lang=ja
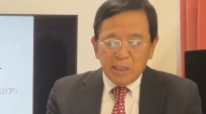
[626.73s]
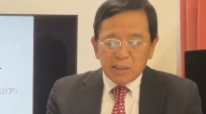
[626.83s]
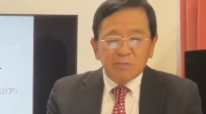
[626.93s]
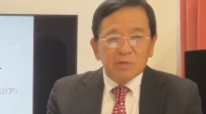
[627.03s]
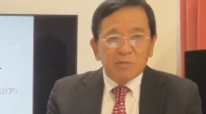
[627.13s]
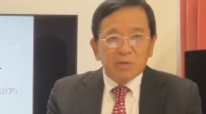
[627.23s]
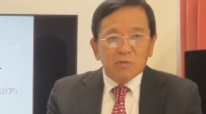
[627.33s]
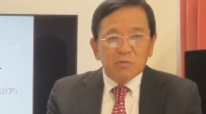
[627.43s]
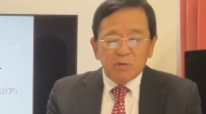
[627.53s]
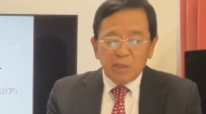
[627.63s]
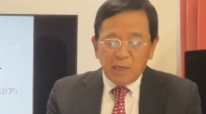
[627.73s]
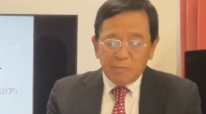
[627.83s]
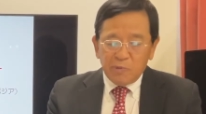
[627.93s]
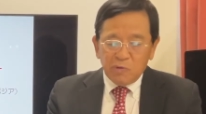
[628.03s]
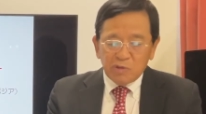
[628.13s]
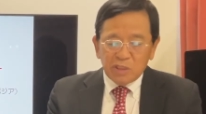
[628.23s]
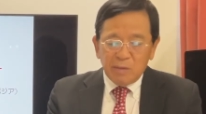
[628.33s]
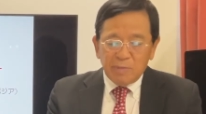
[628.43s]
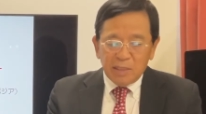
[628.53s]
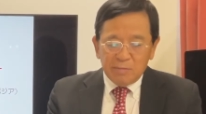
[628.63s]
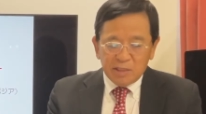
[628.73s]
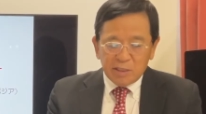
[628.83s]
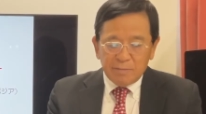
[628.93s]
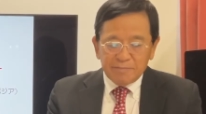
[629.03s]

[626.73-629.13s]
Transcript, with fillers: さまざまなところで発表してまいりました